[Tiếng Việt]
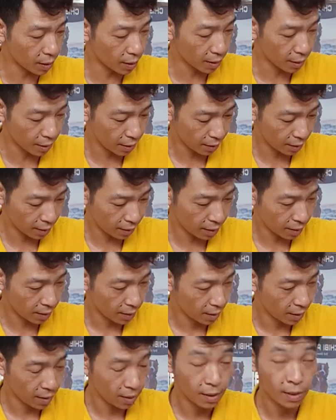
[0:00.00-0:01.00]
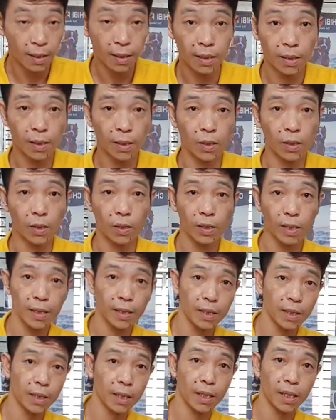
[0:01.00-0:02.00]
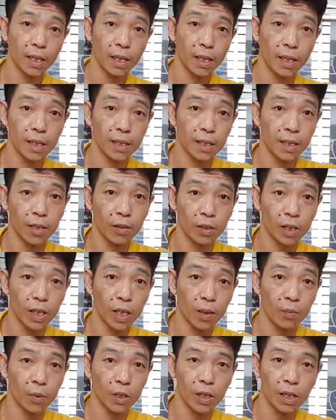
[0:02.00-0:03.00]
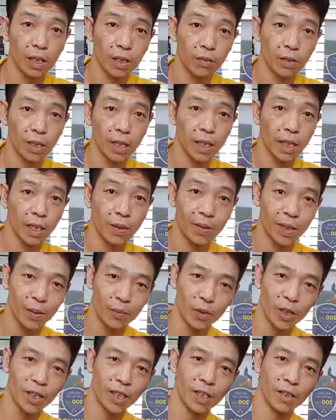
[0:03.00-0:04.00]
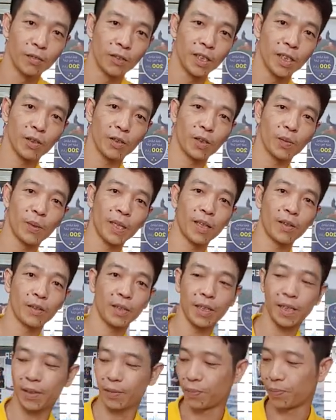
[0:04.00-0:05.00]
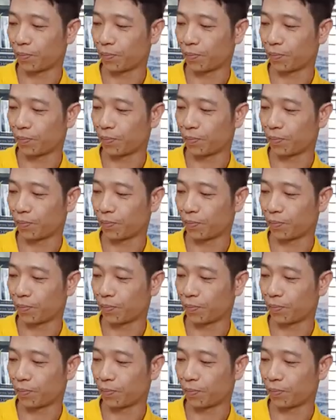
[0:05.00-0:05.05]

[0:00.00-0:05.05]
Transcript: rồi. Ok, xin uh, chào tất cả mọi người và hẹn gặp lại mọi người ở video tiếp theo nhé.